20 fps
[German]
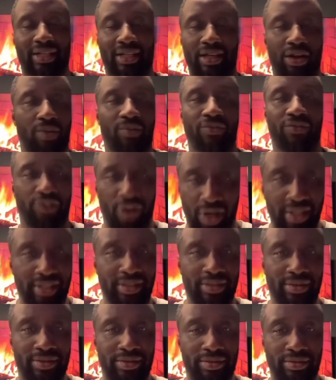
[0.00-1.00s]
halt glauben
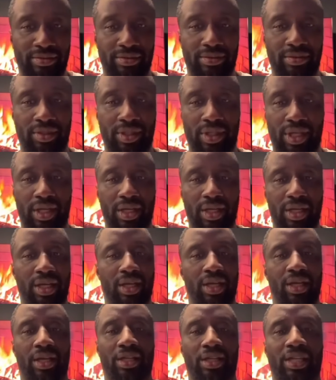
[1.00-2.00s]
wollen. Okay?
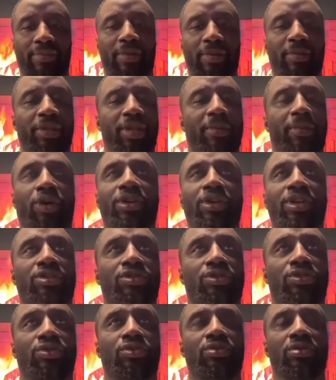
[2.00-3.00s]
Ich habe damit aber auch
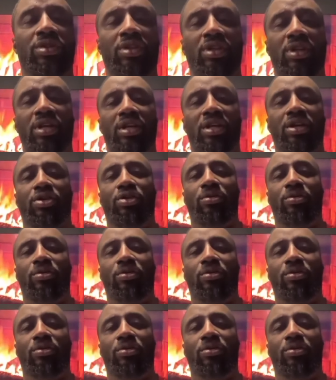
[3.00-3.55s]
nichts zu tun.